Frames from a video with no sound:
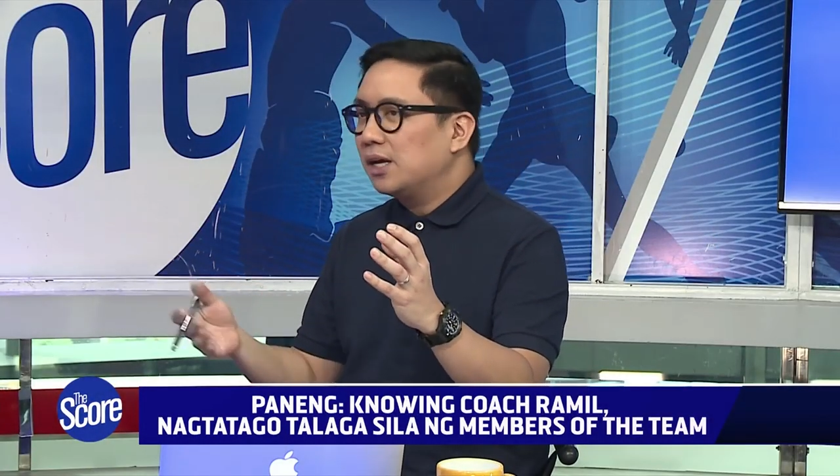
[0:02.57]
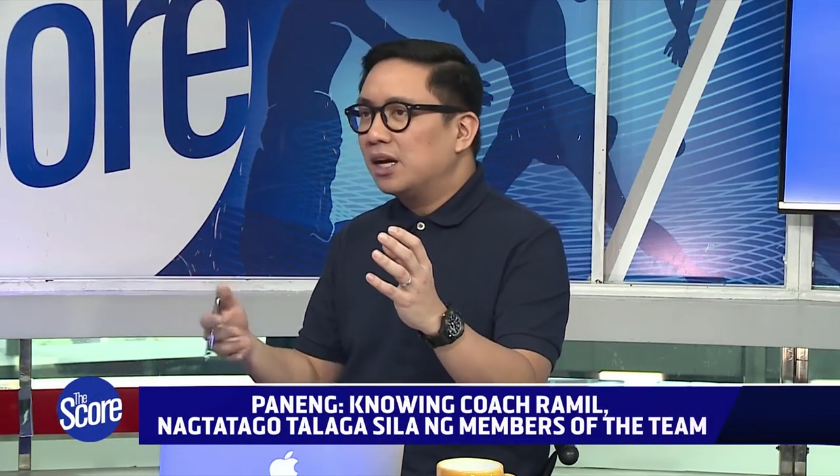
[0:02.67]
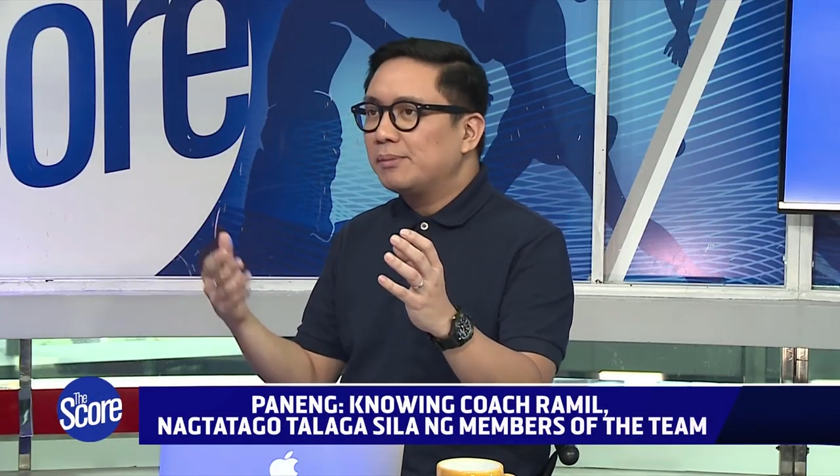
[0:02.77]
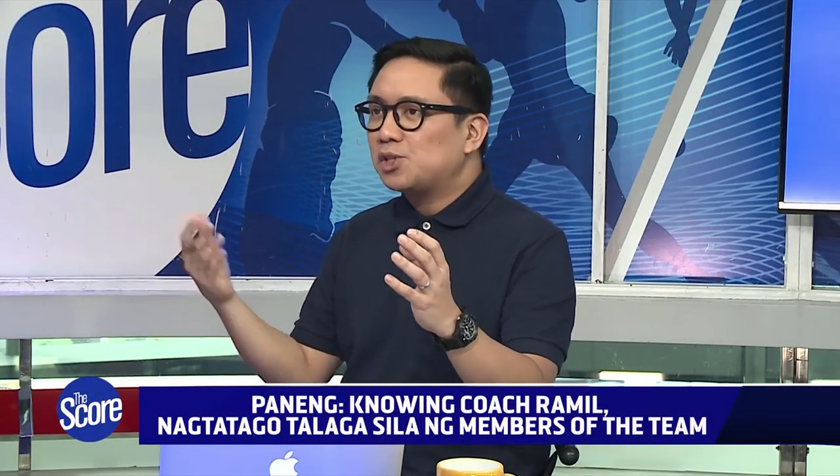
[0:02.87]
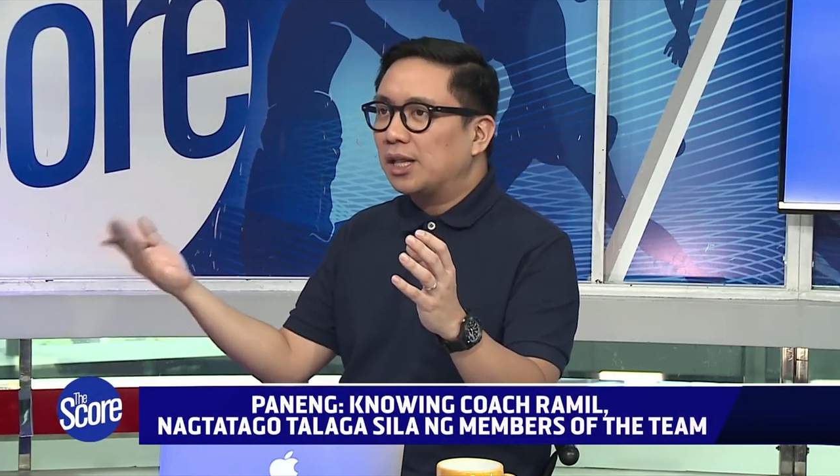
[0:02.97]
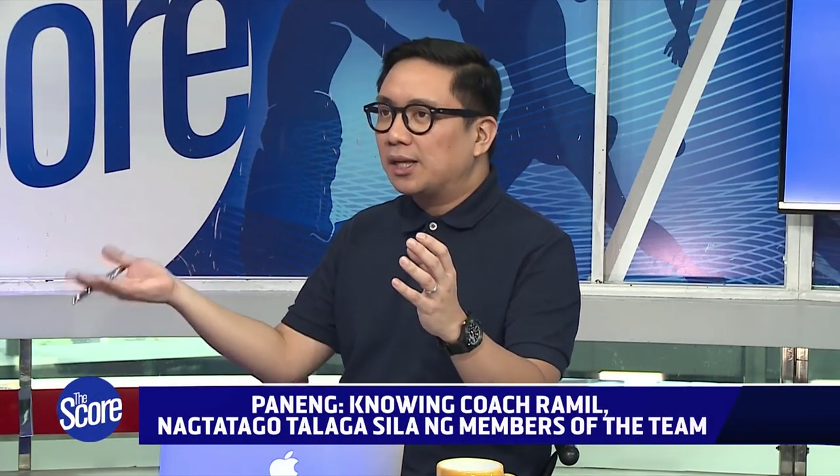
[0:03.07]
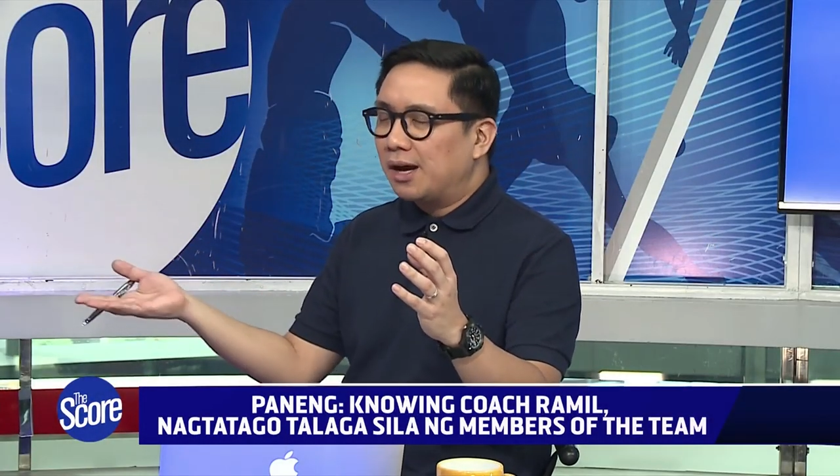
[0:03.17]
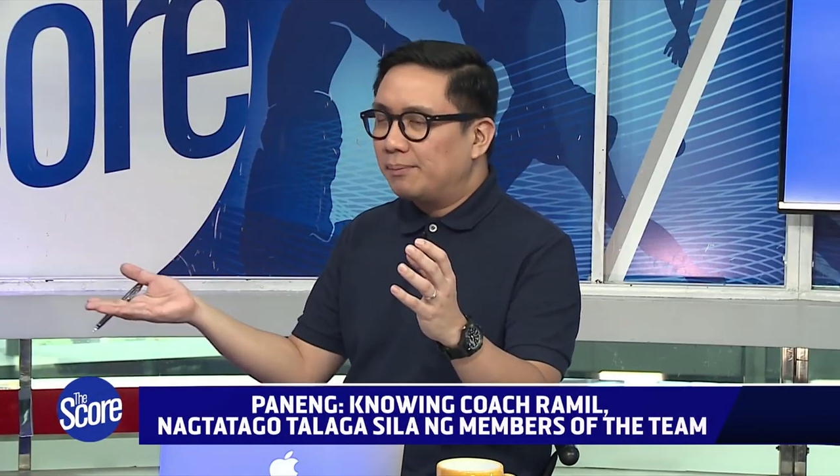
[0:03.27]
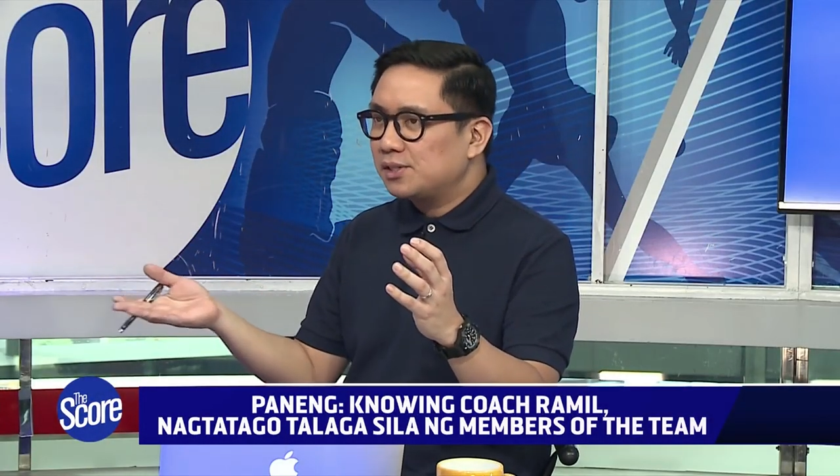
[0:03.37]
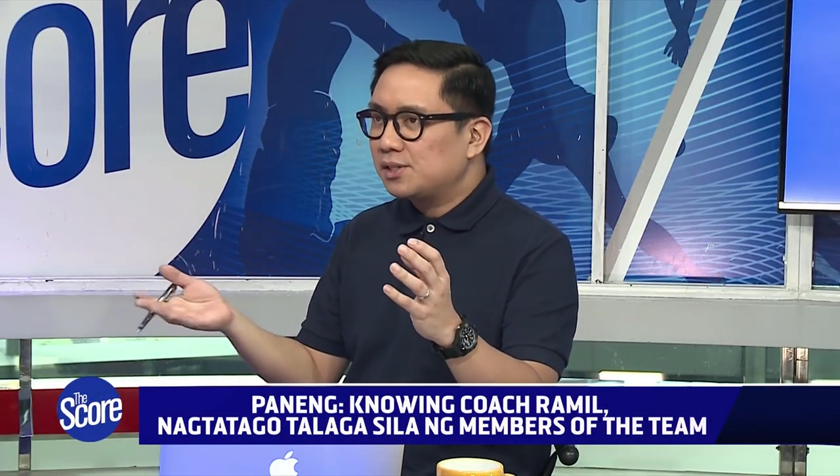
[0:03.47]
there, Michelle
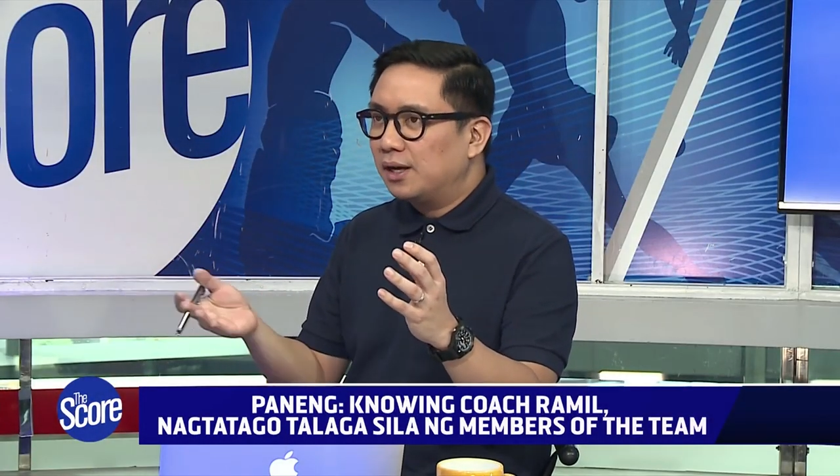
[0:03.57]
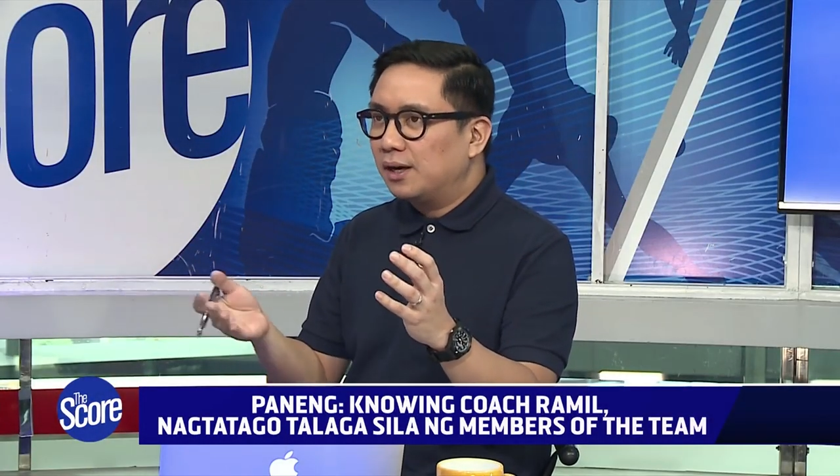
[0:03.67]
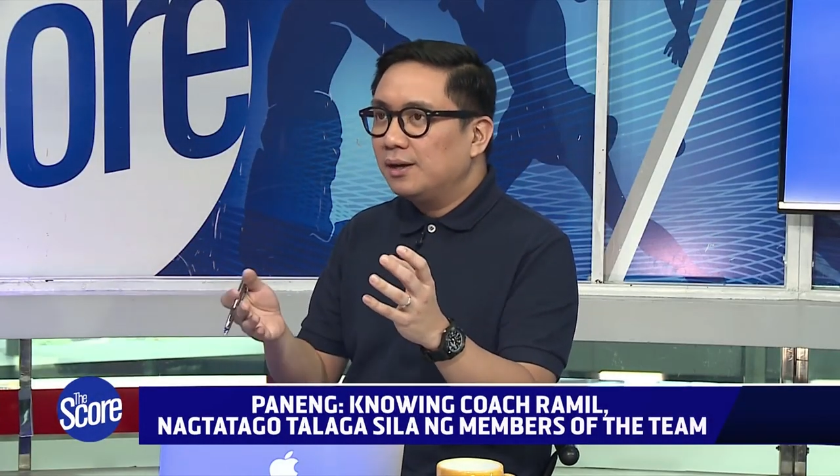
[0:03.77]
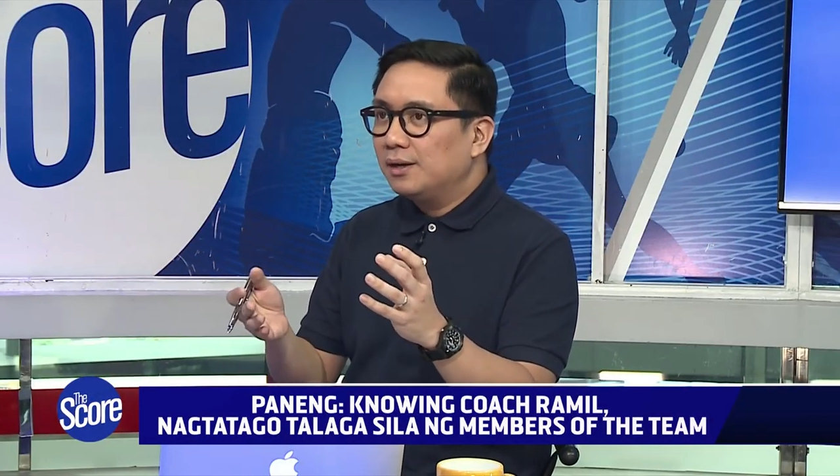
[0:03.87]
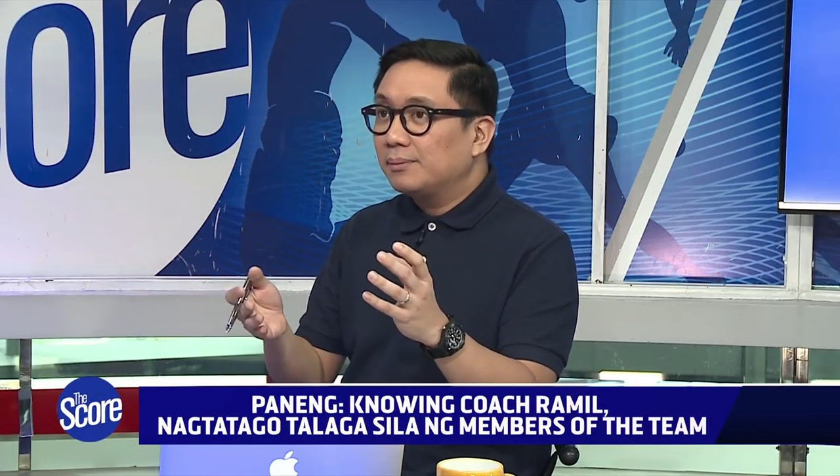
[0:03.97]
Cobb is there.